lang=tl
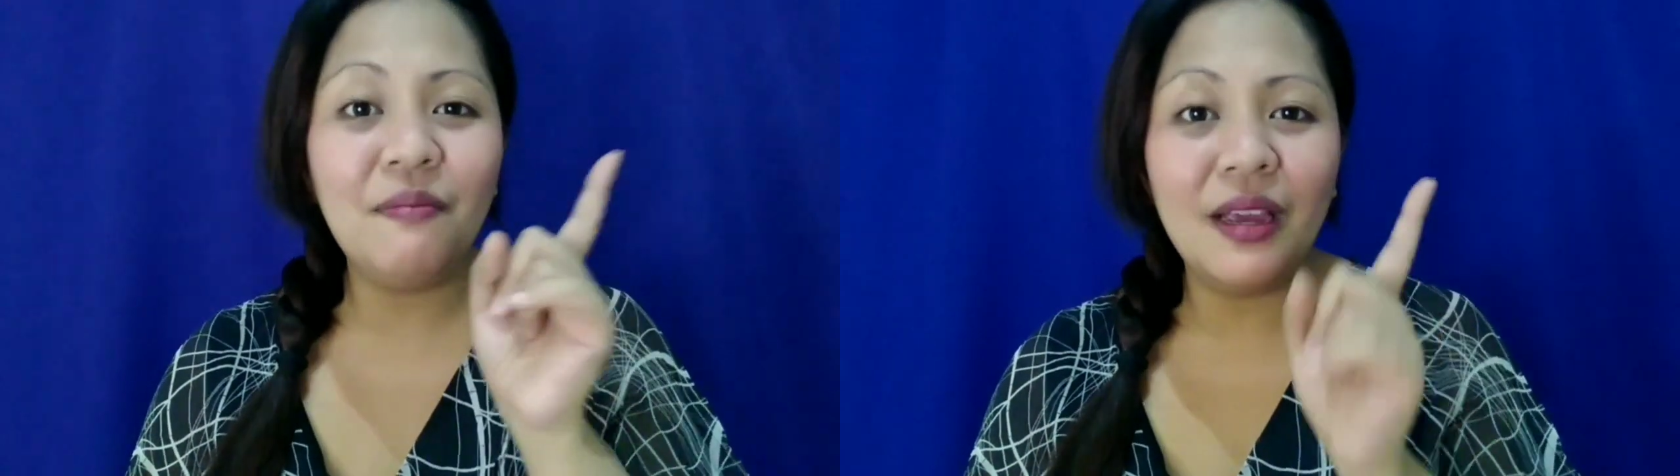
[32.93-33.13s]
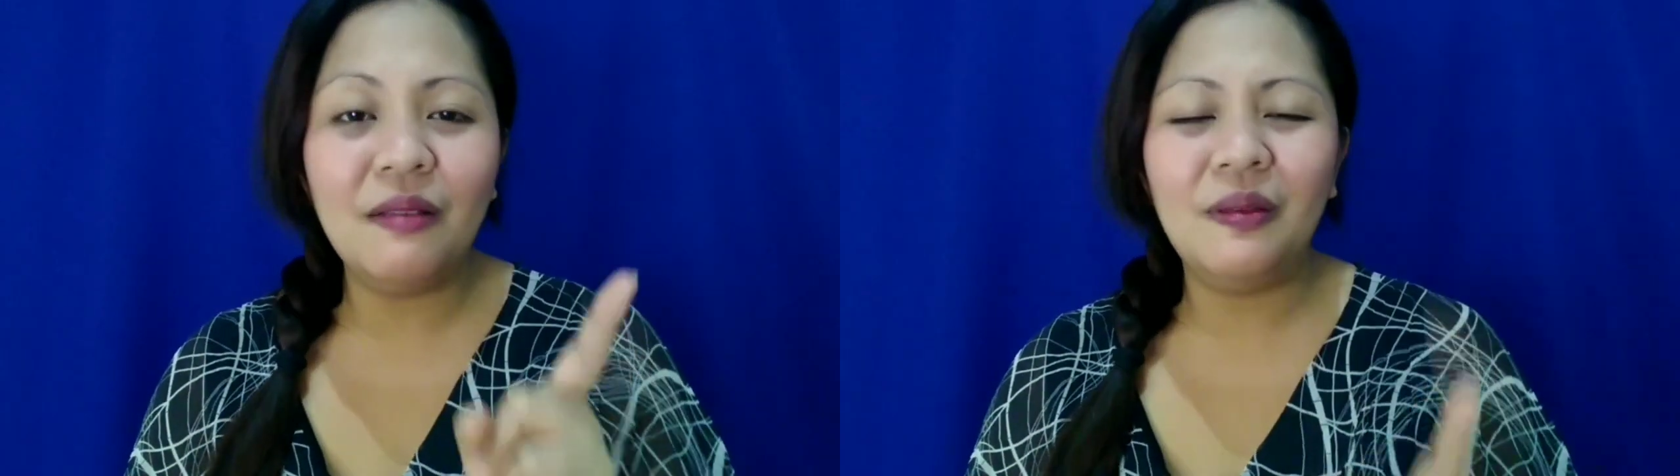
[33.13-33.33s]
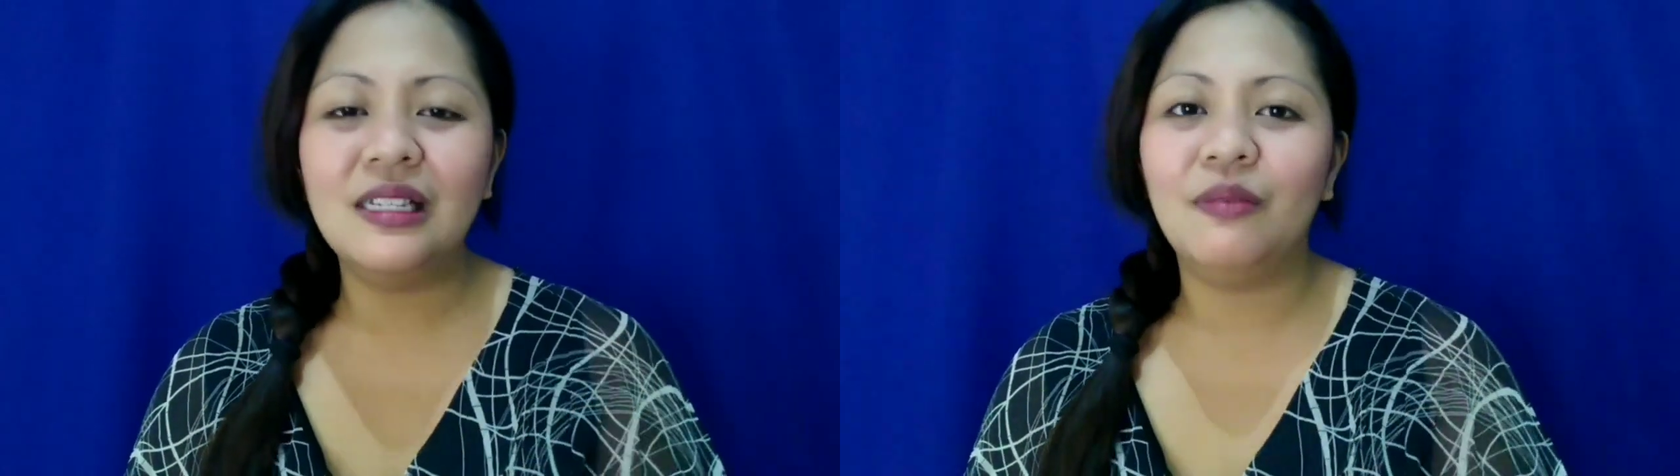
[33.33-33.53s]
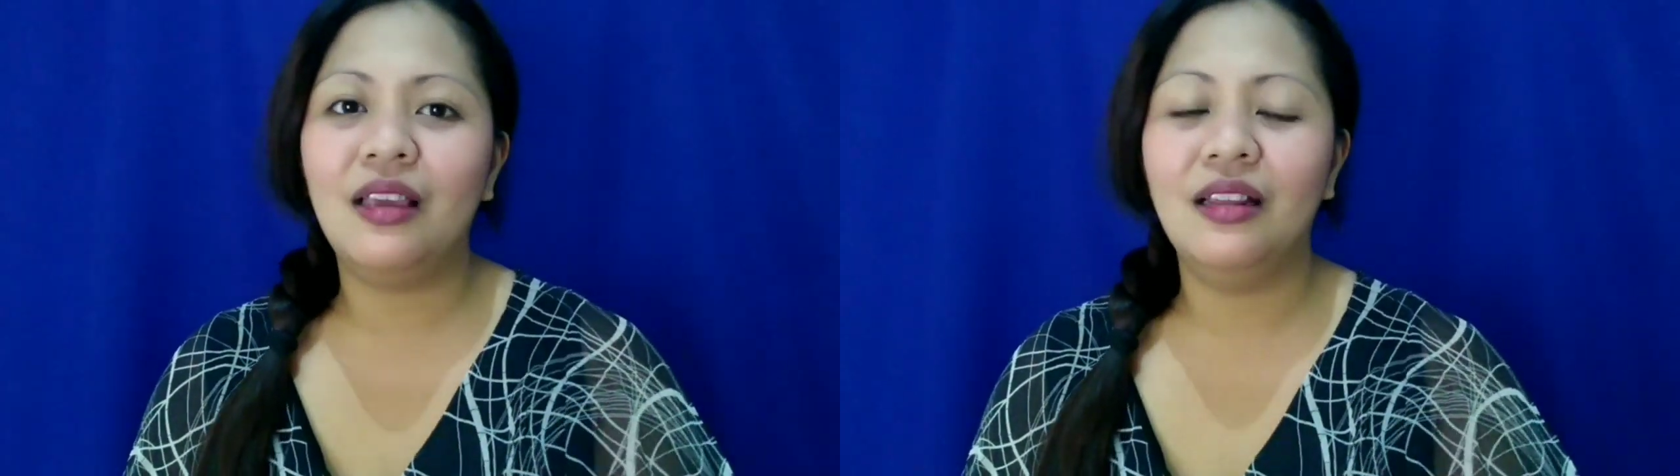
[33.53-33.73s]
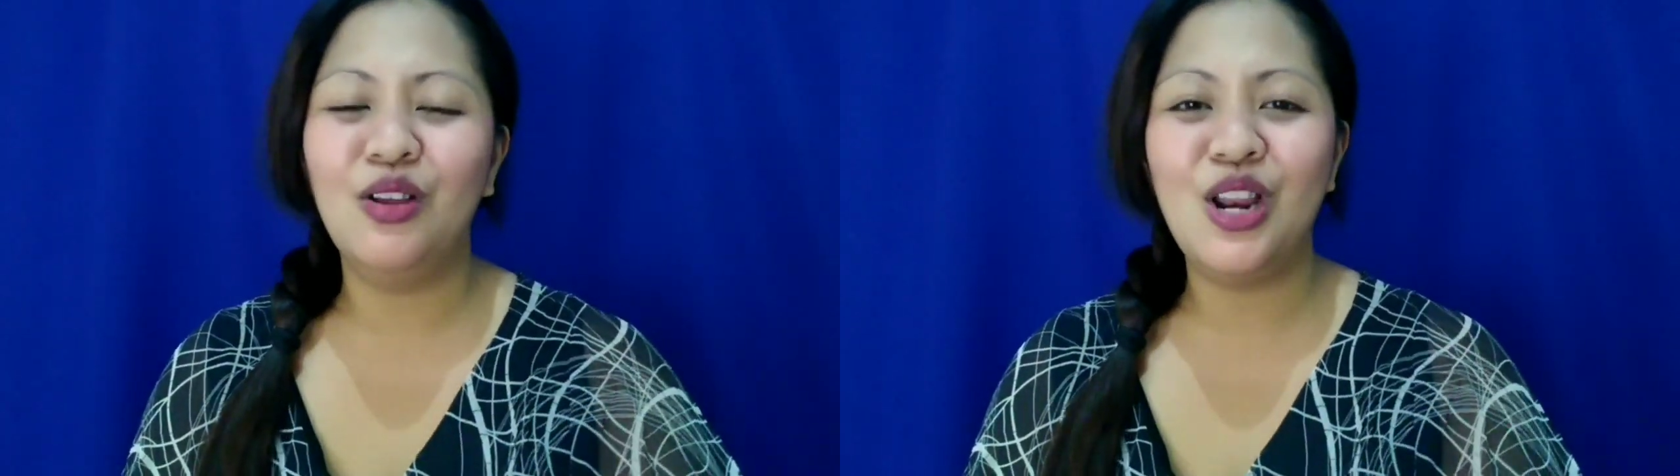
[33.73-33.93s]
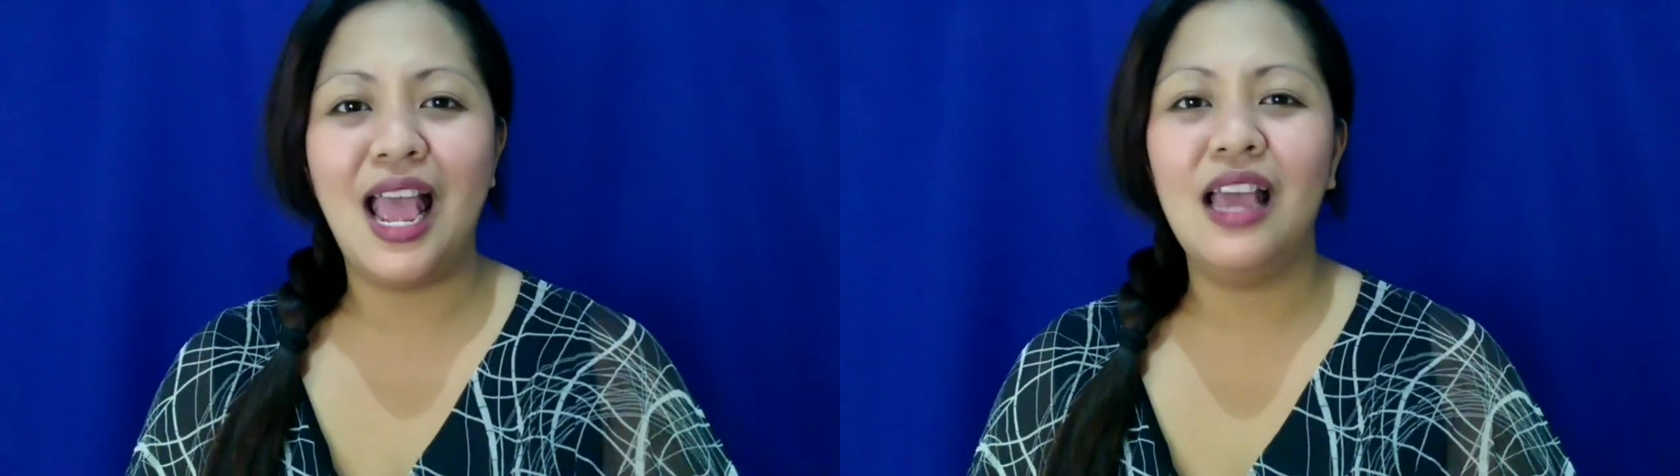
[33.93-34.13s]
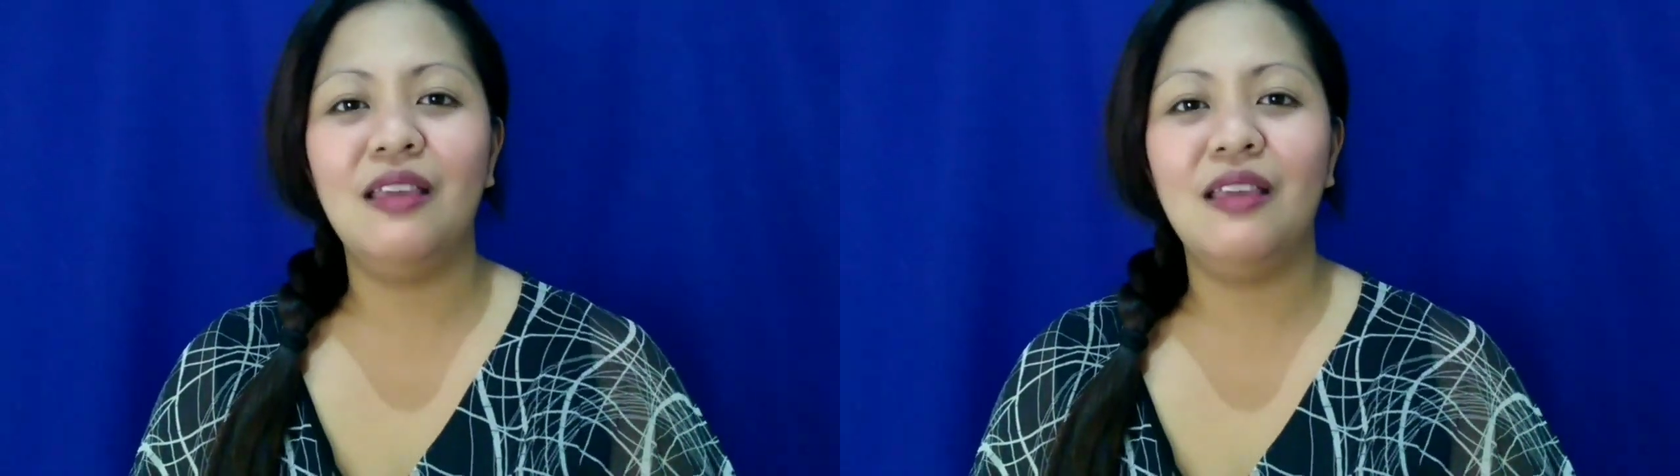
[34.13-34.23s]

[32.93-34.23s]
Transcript: ba ibig sabihin nun na, ah.